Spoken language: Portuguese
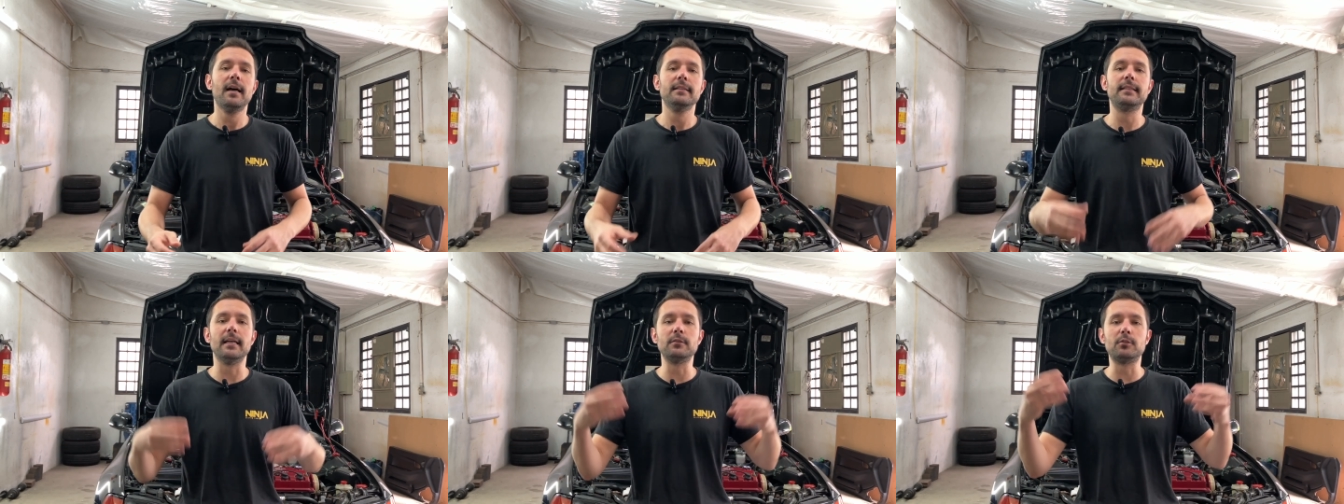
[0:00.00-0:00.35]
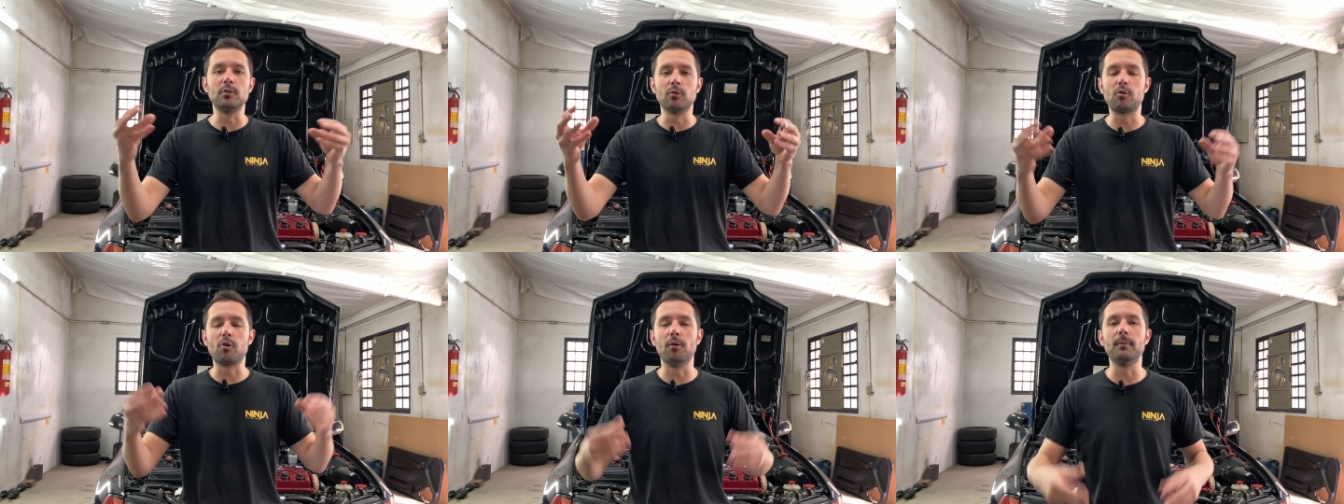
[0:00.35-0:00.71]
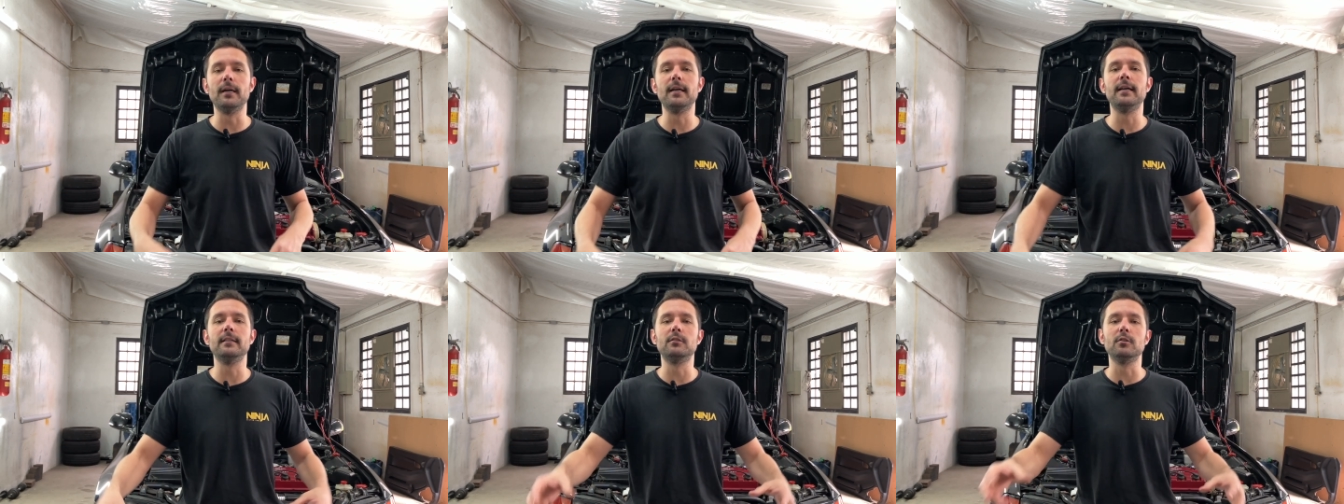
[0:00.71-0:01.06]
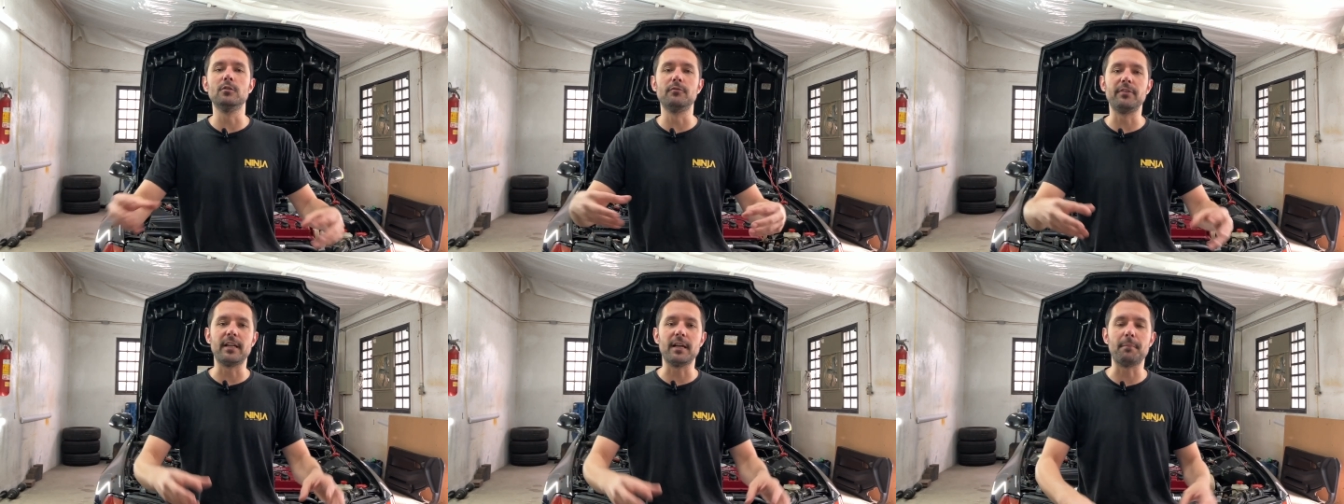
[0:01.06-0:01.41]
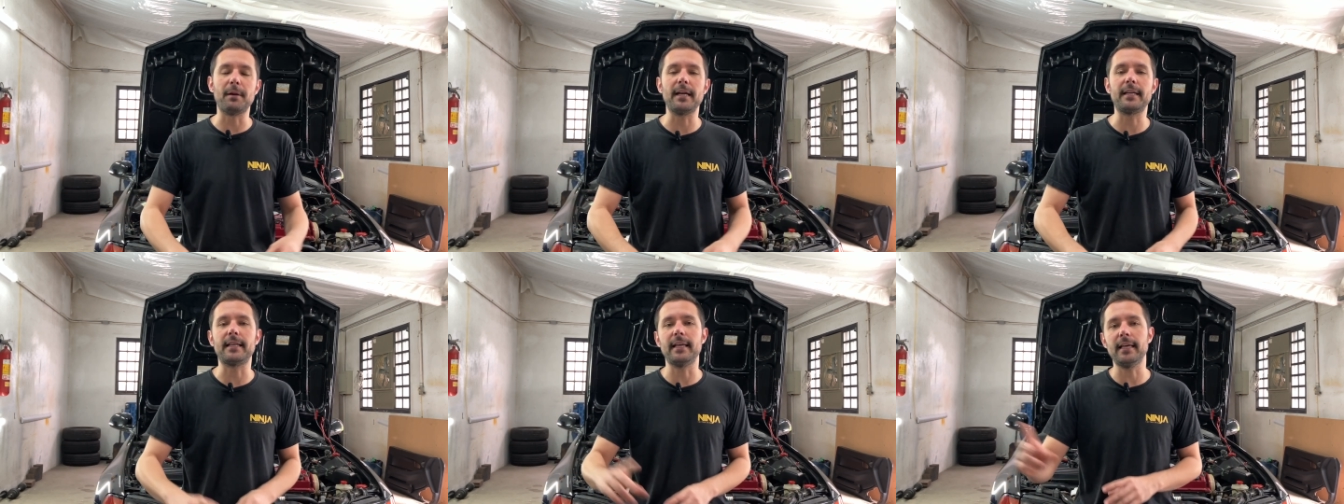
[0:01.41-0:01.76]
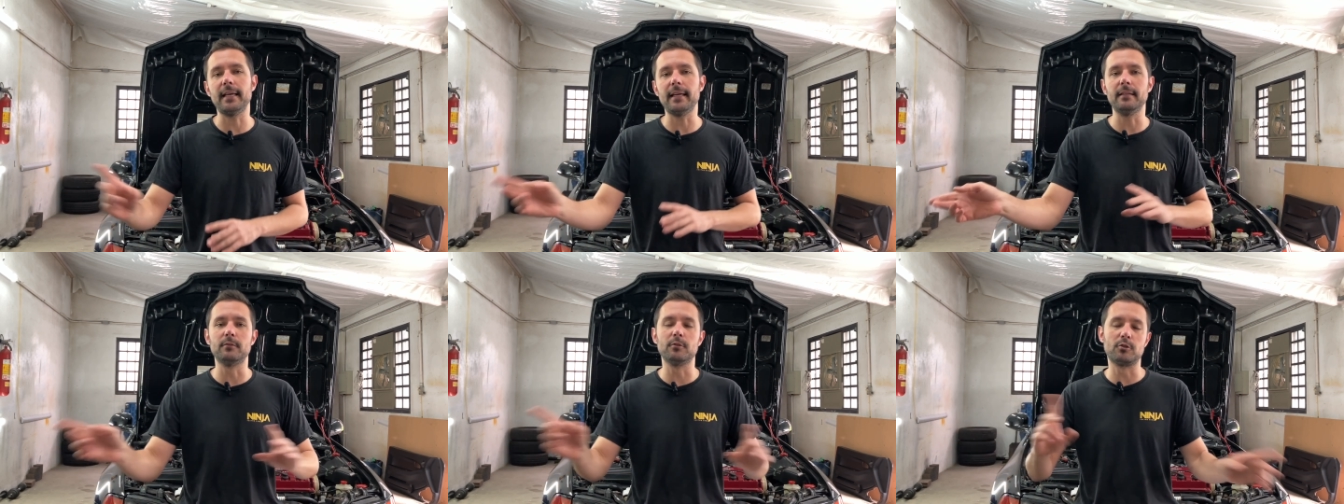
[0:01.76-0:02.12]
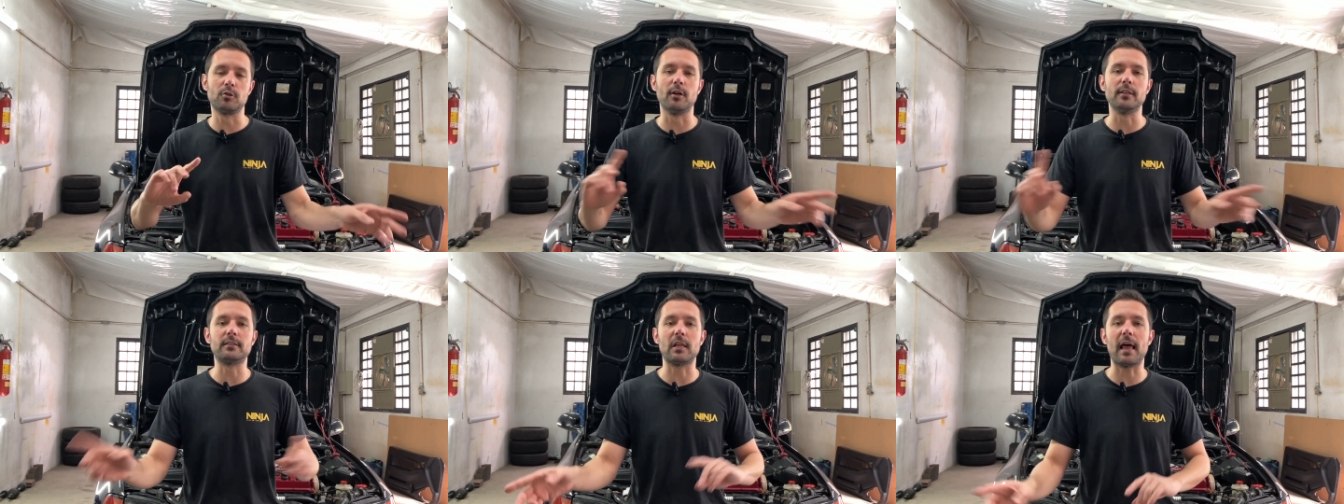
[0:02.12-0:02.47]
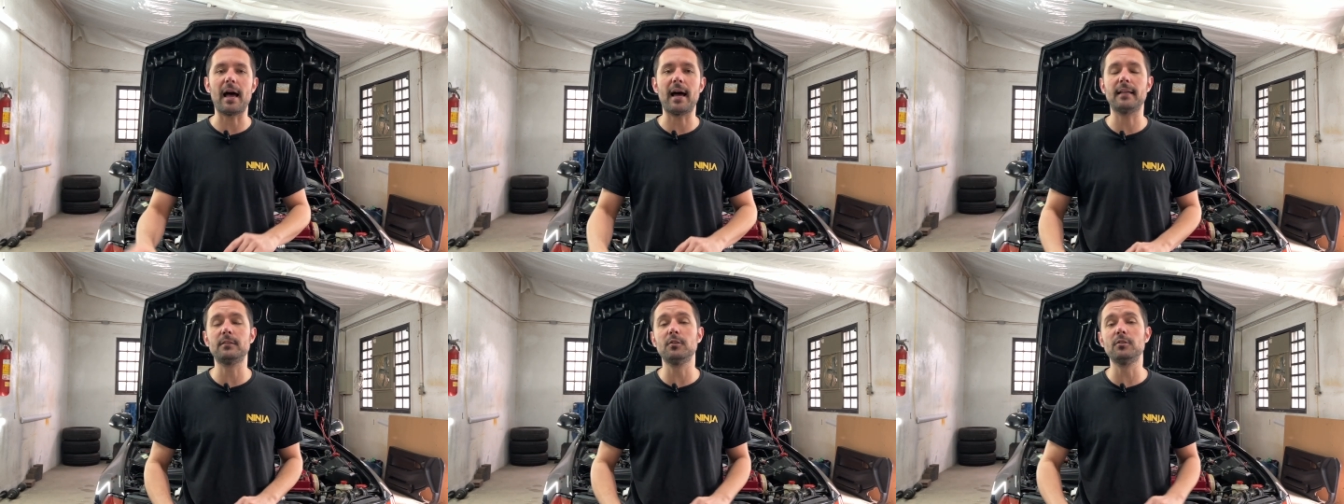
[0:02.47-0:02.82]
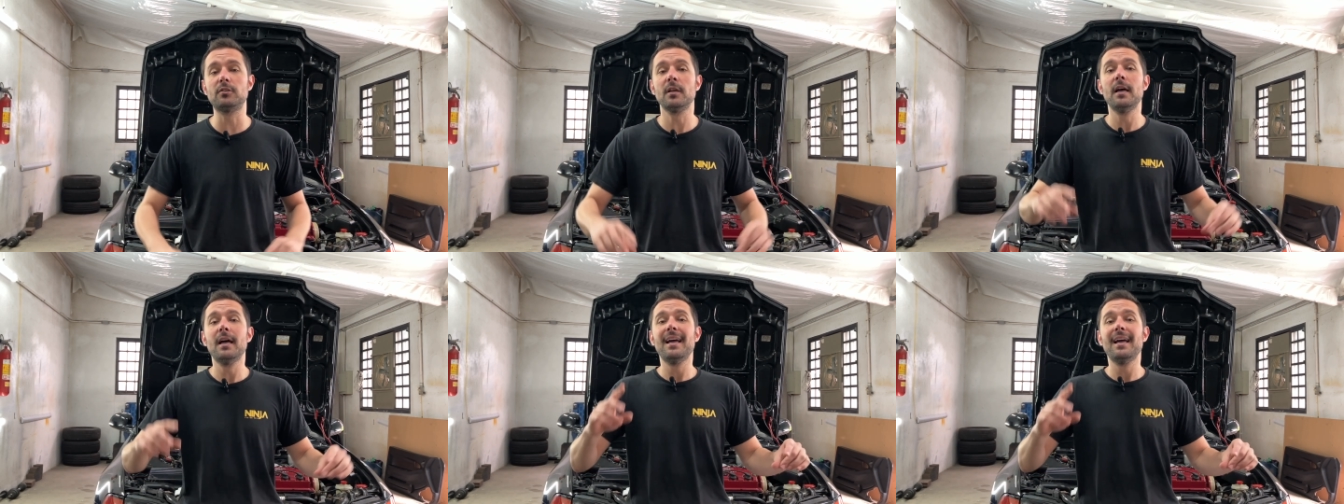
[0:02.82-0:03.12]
tanto no comando, no virabrequim, nos dois lados,